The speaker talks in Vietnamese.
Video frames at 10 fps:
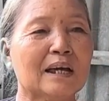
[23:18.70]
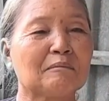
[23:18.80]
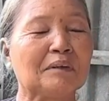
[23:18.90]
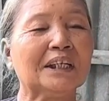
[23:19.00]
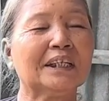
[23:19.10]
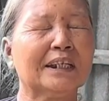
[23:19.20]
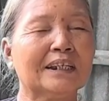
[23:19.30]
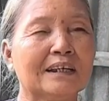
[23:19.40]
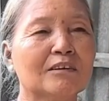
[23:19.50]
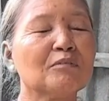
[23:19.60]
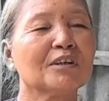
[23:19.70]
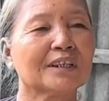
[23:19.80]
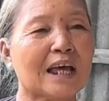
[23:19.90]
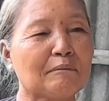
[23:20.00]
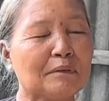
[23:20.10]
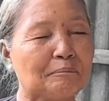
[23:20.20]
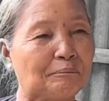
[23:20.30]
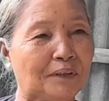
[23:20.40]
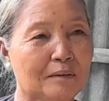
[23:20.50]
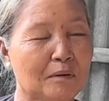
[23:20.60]
là mấy cái chuyện này nó phức tạp lắm,
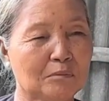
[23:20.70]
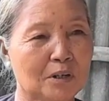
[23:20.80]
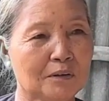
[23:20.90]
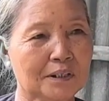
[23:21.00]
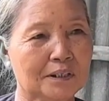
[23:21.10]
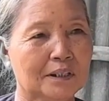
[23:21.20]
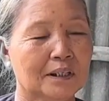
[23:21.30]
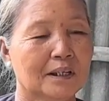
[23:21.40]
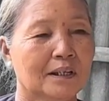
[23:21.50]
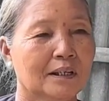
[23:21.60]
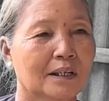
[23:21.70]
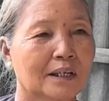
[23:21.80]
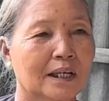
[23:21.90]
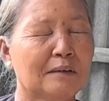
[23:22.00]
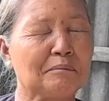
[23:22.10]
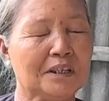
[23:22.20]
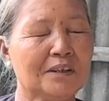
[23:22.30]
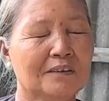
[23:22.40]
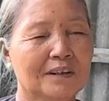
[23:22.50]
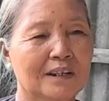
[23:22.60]
em không nói. Em
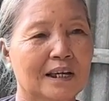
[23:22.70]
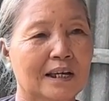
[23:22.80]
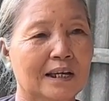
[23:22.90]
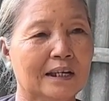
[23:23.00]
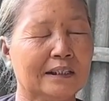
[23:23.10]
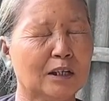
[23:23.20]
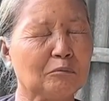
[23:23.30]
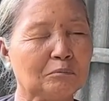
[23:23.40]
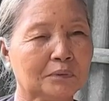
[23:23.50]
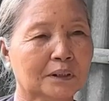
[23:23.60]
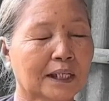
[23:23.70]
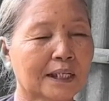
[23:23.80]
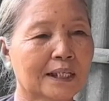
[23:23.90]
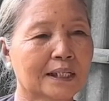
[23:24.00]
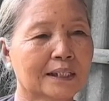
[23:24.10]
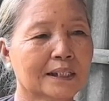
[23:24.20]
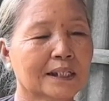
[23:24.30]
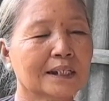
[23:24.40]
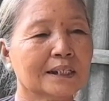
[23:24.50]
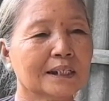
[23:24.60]
chỉ nói là trong cái
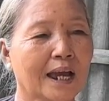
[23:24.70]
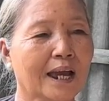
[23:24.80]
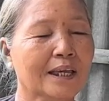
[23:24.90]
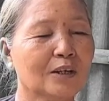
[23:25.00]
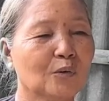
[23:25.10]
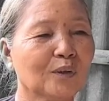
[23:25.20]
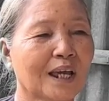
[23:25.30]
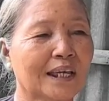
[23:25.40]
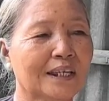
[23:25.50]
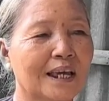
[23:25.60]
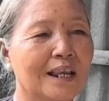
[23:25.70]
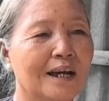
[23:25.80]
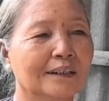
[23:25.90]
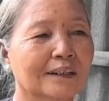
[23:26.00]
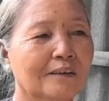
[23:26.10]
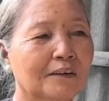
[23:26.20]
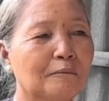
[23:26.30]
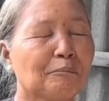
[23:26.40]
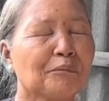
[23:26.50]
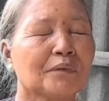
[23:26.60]
kinh kệ của thầy để lỡ
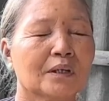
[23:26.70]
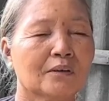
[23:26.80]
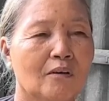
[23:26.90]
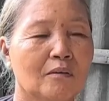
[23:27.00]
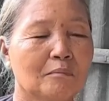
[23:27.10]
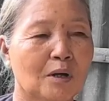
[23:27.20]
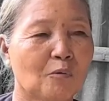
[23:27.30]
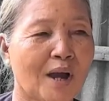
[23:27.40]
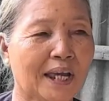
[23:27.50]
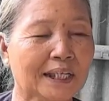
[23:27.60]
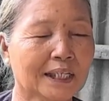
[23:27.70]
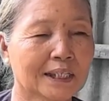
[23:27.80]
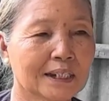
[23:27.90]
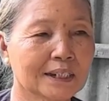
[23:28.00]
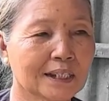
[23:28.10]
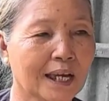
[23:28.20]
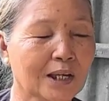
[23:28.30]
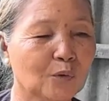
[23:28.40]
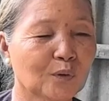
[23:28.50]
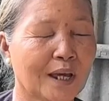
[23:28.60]
thôi, chứ còn mà ngoài cái kinh
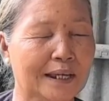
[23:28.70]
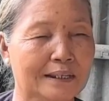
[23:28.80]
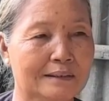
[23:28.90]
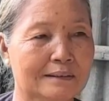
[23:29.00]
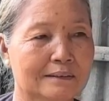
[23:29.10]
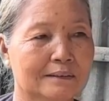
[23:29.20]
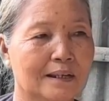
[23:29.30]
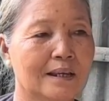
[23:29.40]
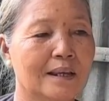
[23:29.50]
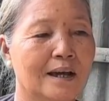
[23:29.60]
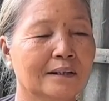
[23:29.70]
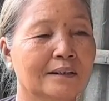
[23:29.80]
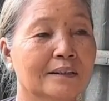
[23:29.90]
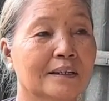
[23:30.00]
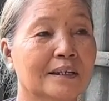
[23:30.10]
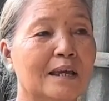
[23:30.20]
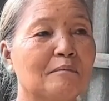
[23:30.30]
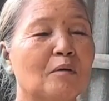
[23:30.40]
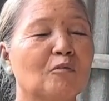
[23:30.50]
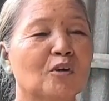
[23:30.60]
kệ của thầy để lỡ đó thì
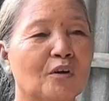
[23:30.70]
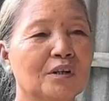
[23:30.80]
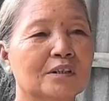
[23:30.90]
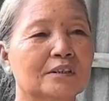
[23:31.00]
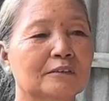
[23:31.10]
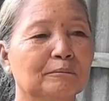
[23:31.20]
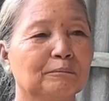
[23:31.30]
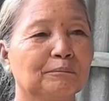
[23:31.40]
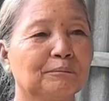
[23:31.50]
em không có nói được.